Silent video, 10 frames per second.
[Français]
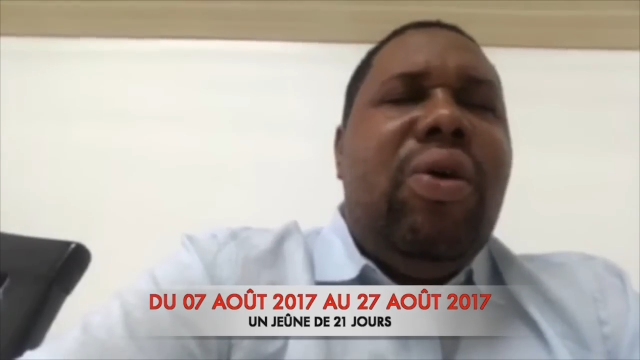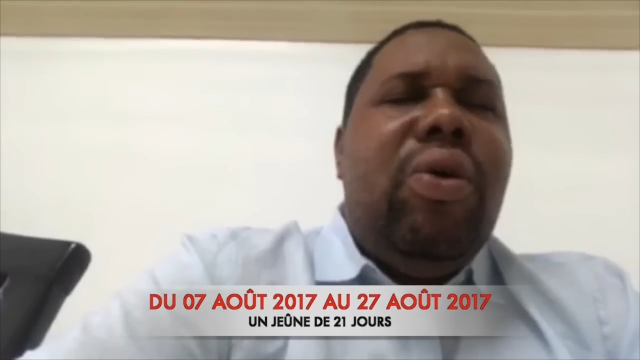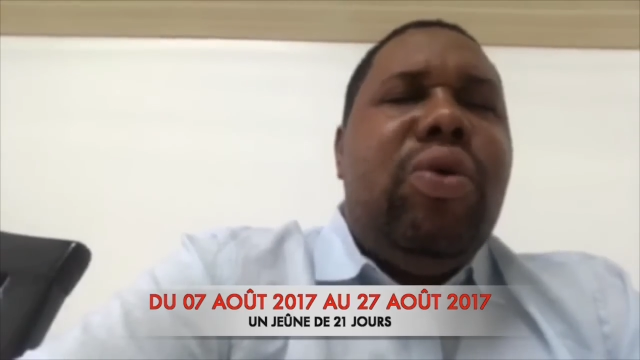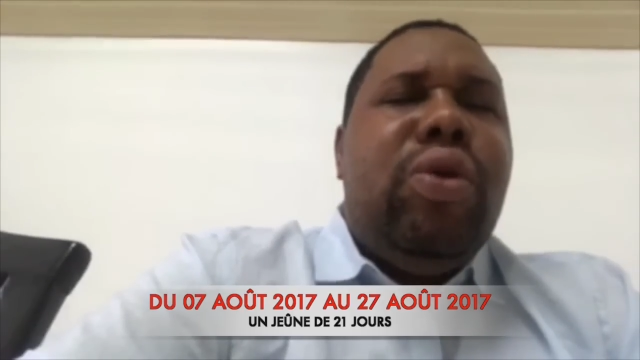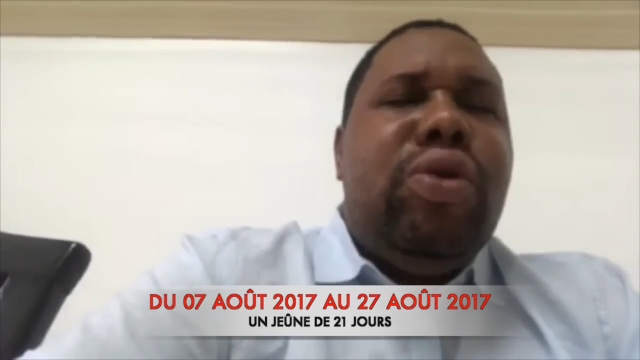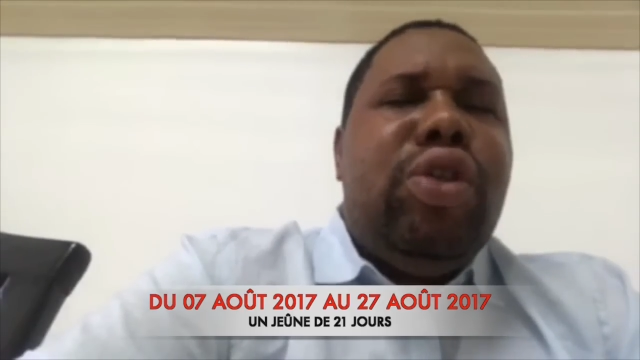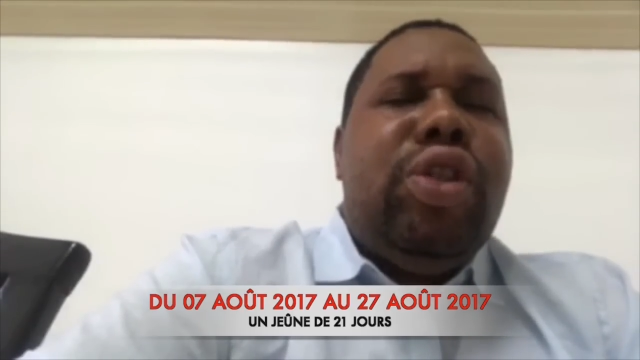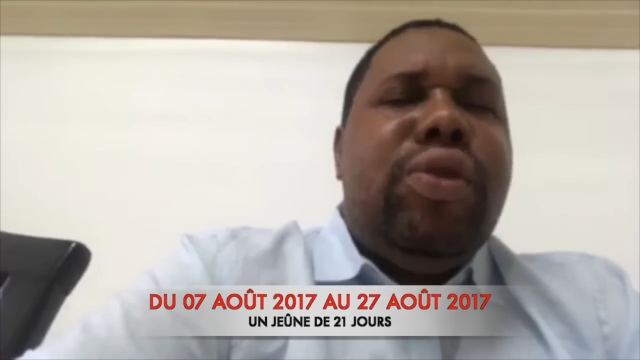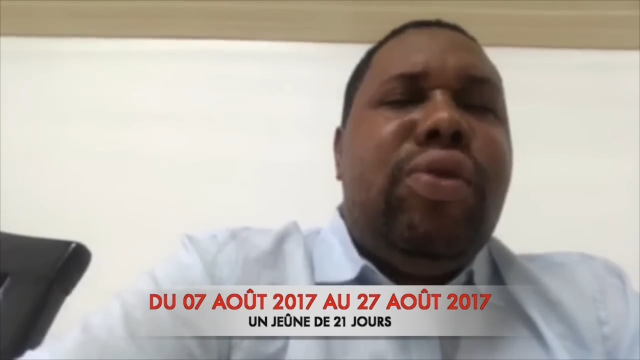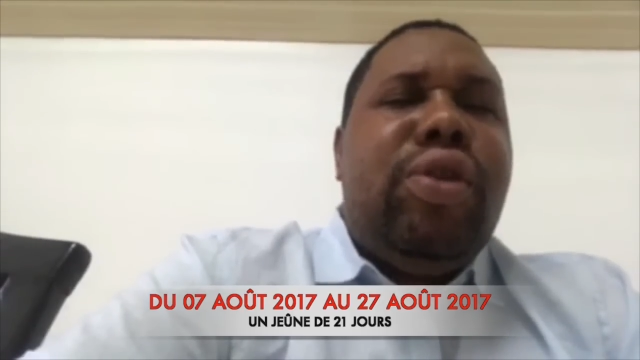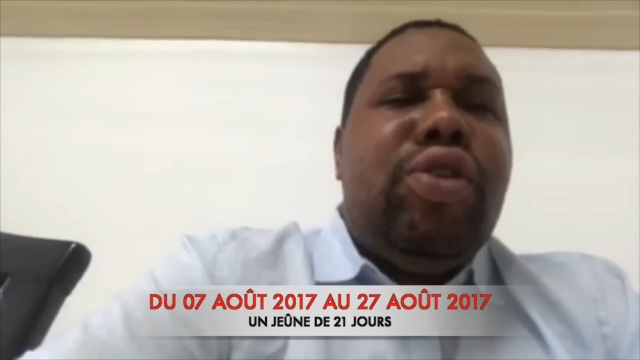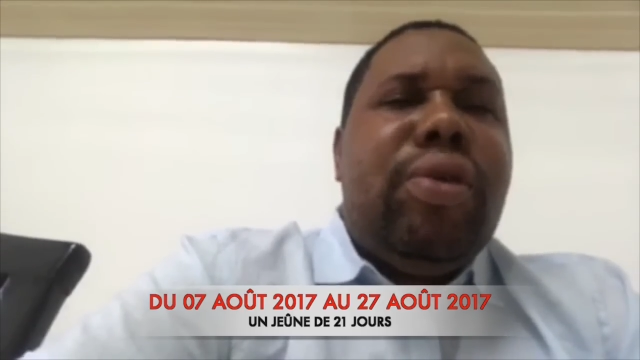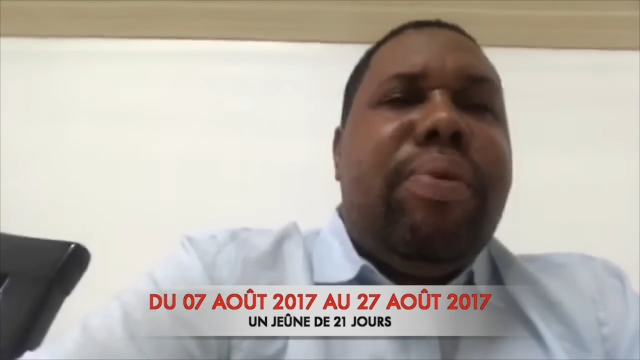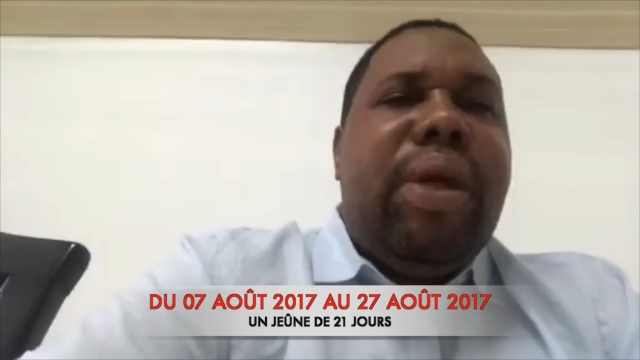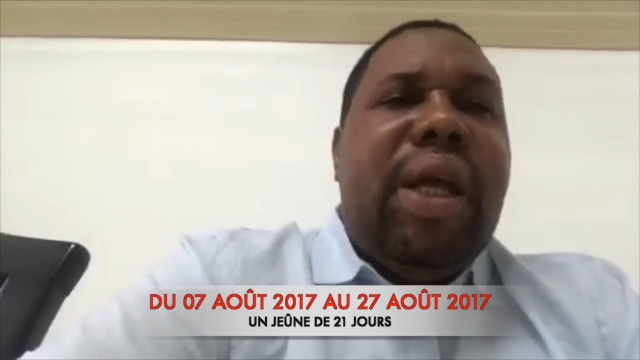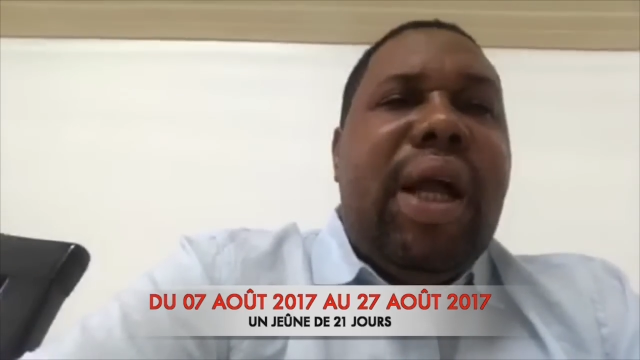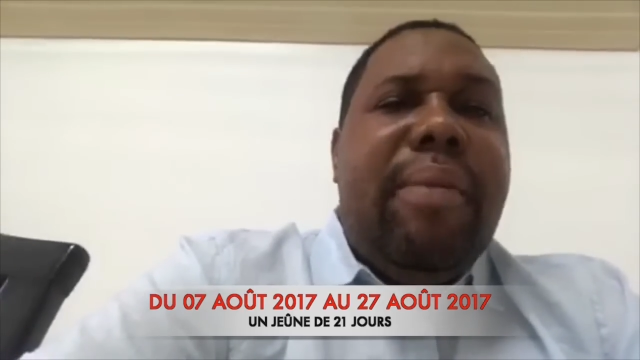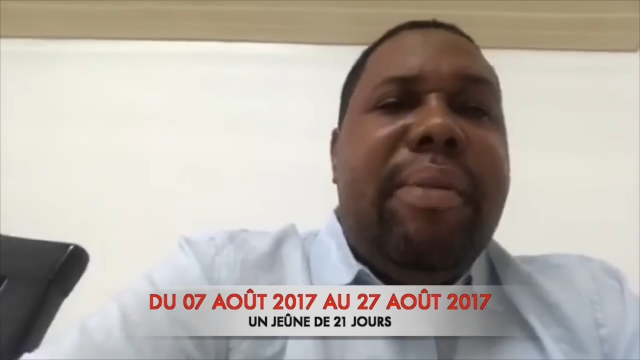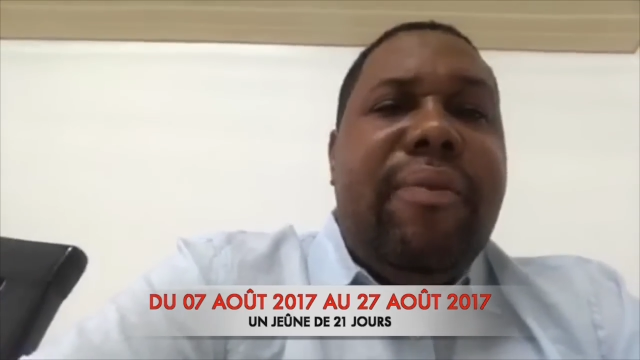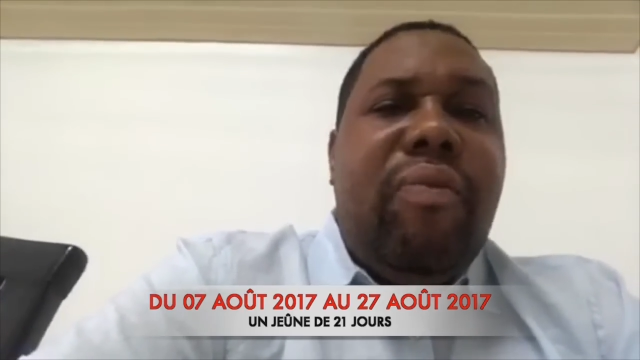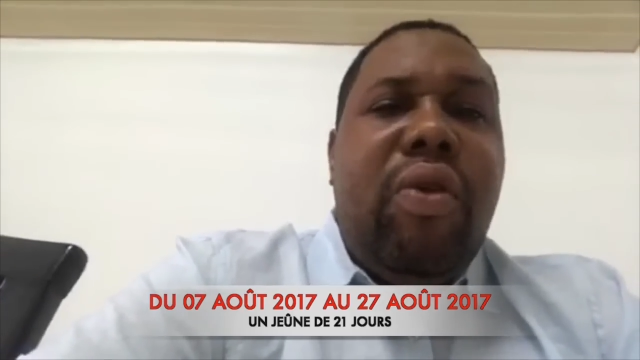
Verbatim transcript: Au nom de Jésus que je prie. Amen.